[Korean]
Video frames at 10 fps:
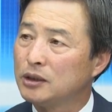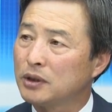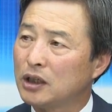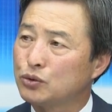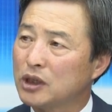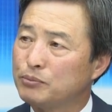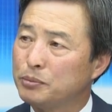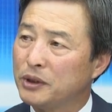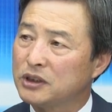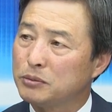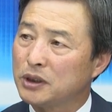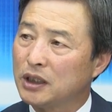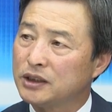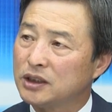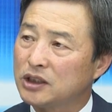한국 FPSB가
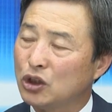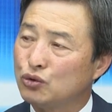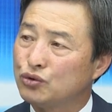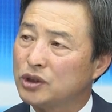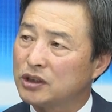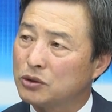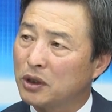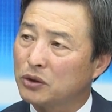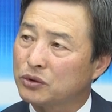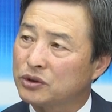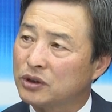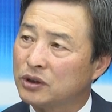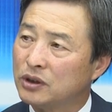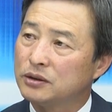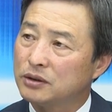이제 자율 규제 기관으로서
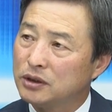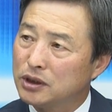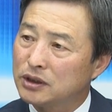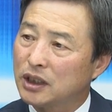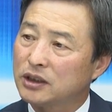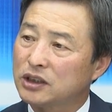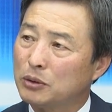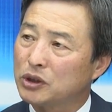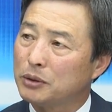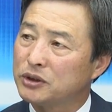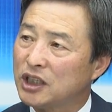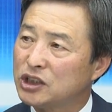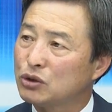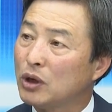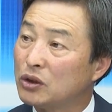인증자들이 잘못하면
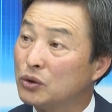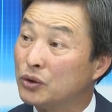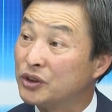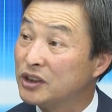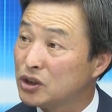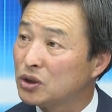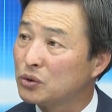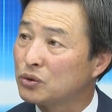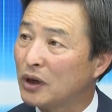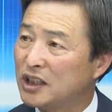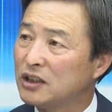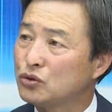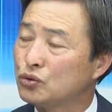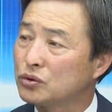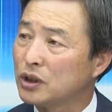제재도 하고 이런 식으로 관리를
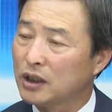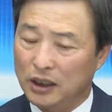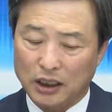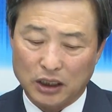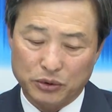쭉 해나가고